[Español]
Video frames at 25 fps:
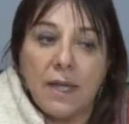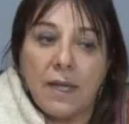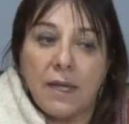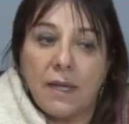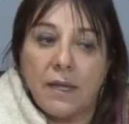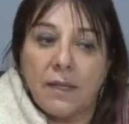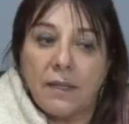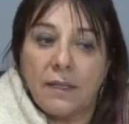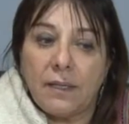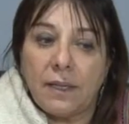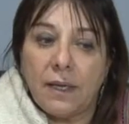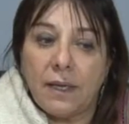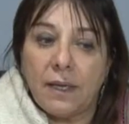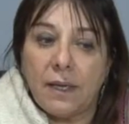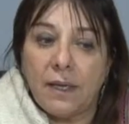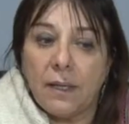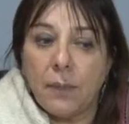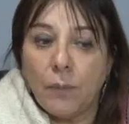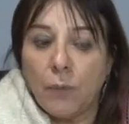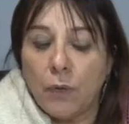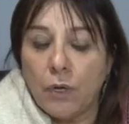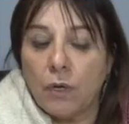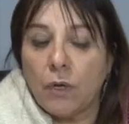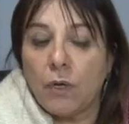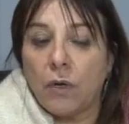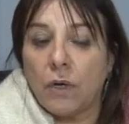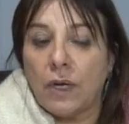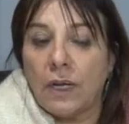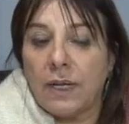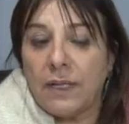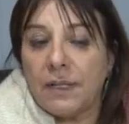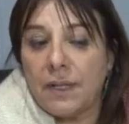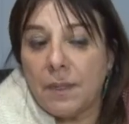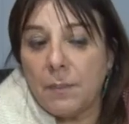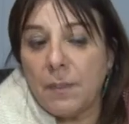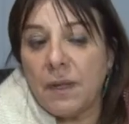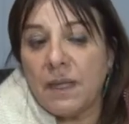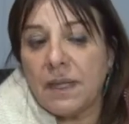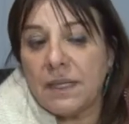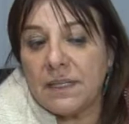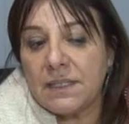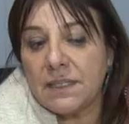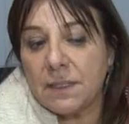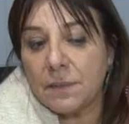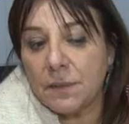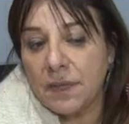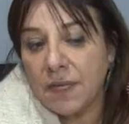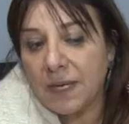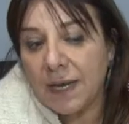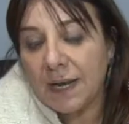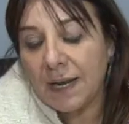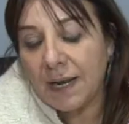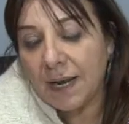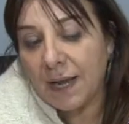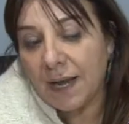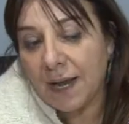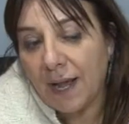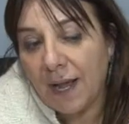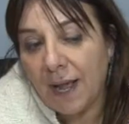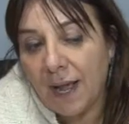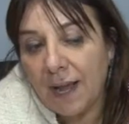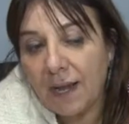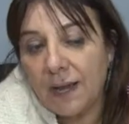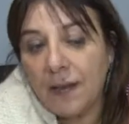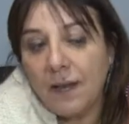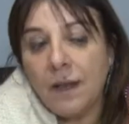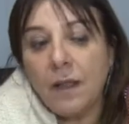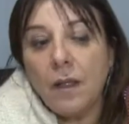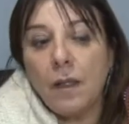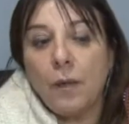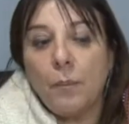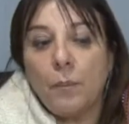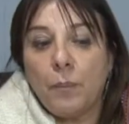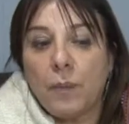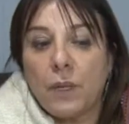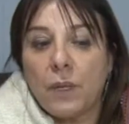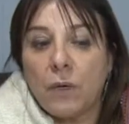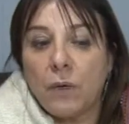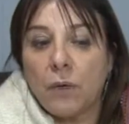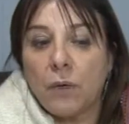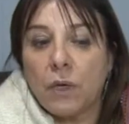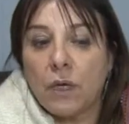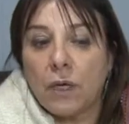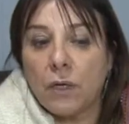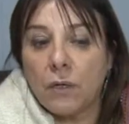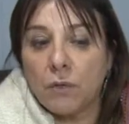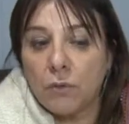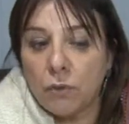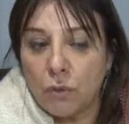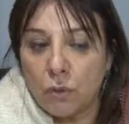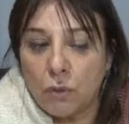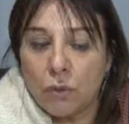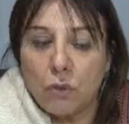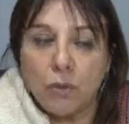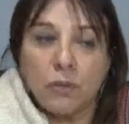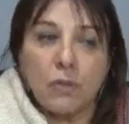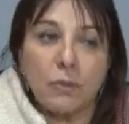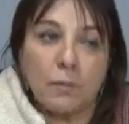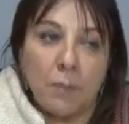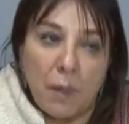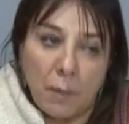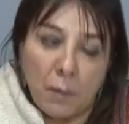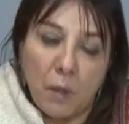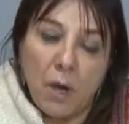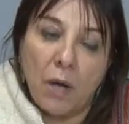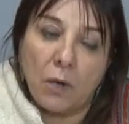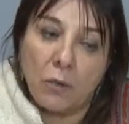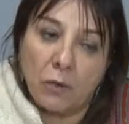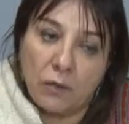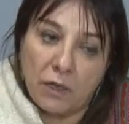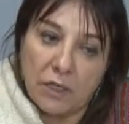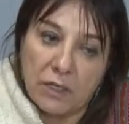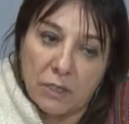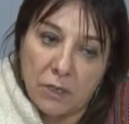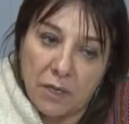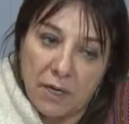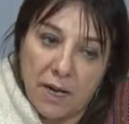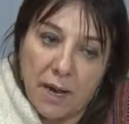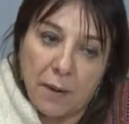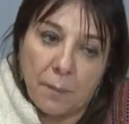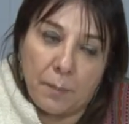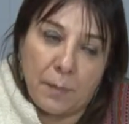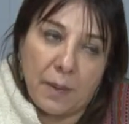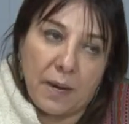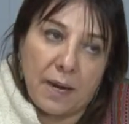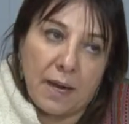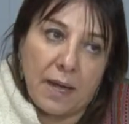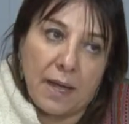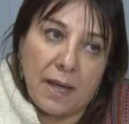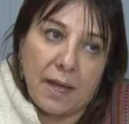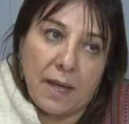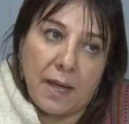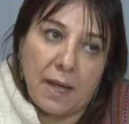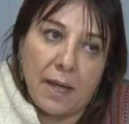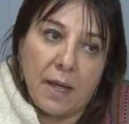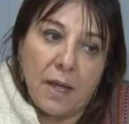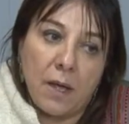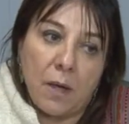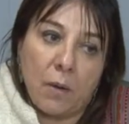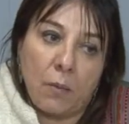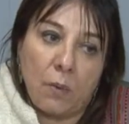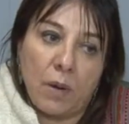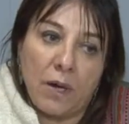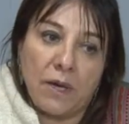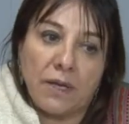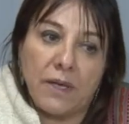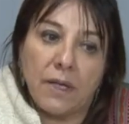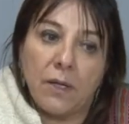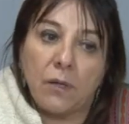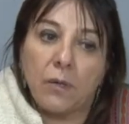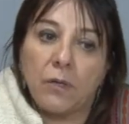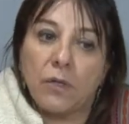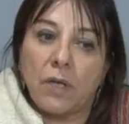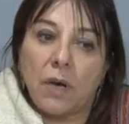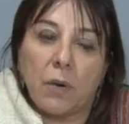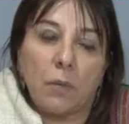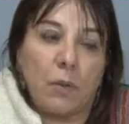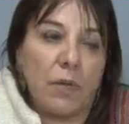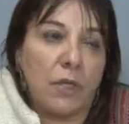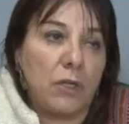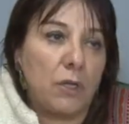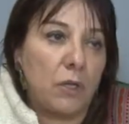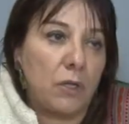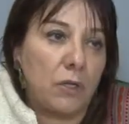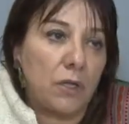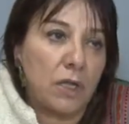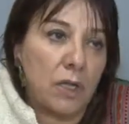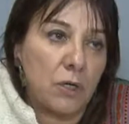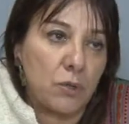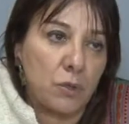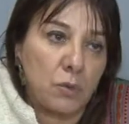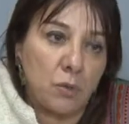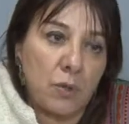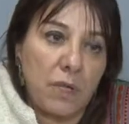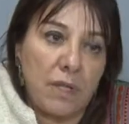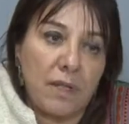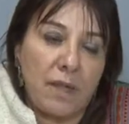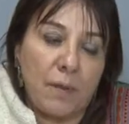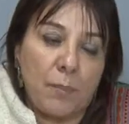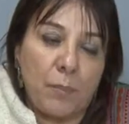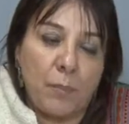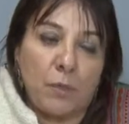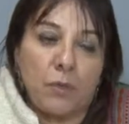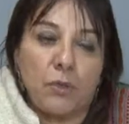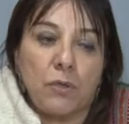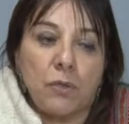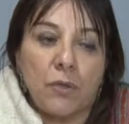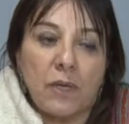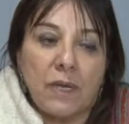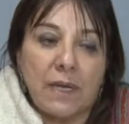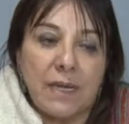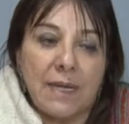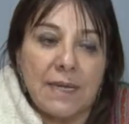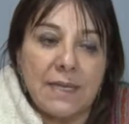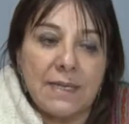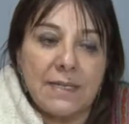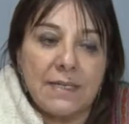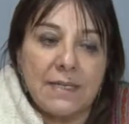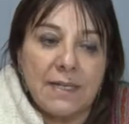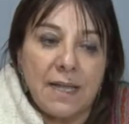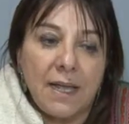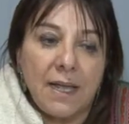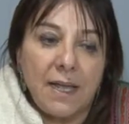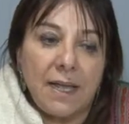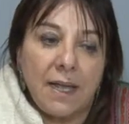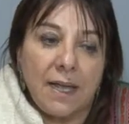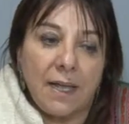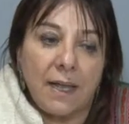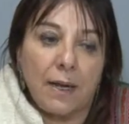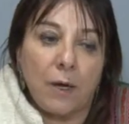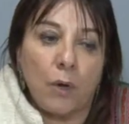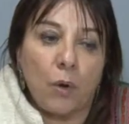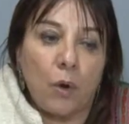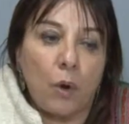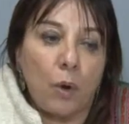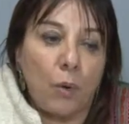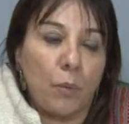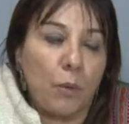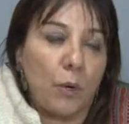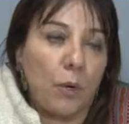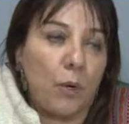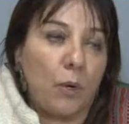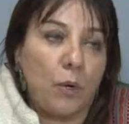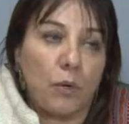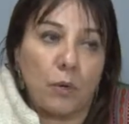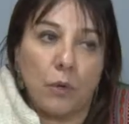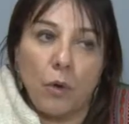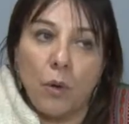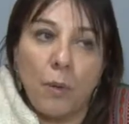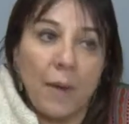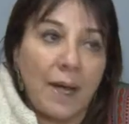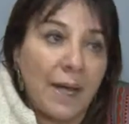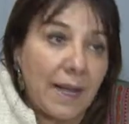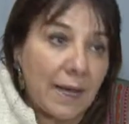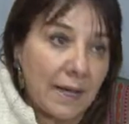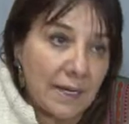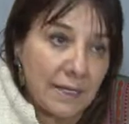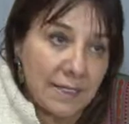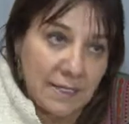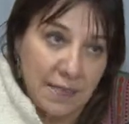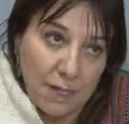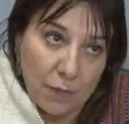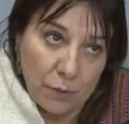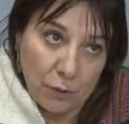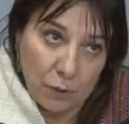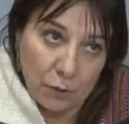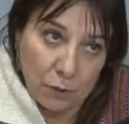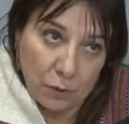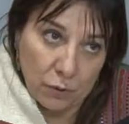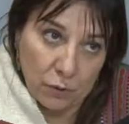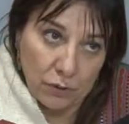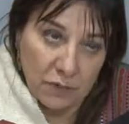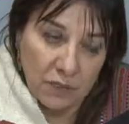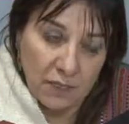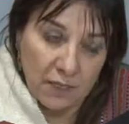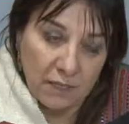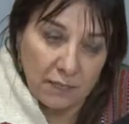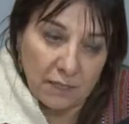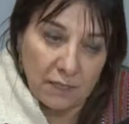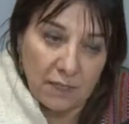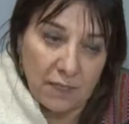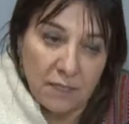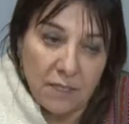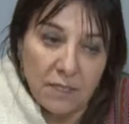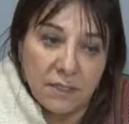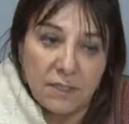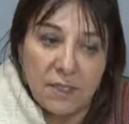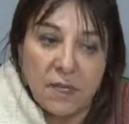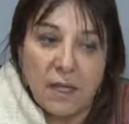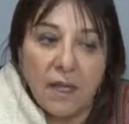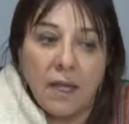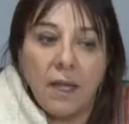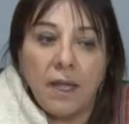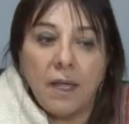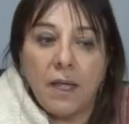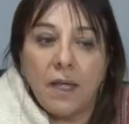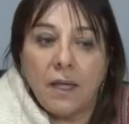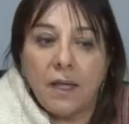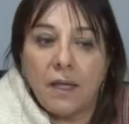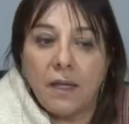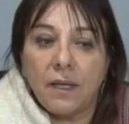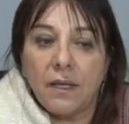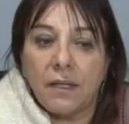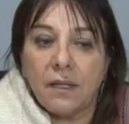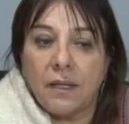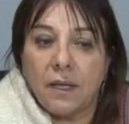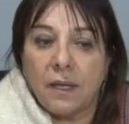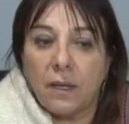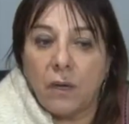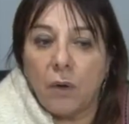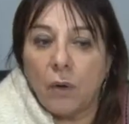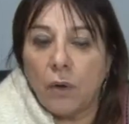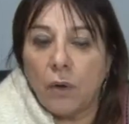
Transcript: Este, y bueno, el tema de que si bien es legal, pero que nosotros vamos a condicionar para cualquier otra cuestión de ayuda y de apoyo, que es el cobro no bancarizado de los docentes, este,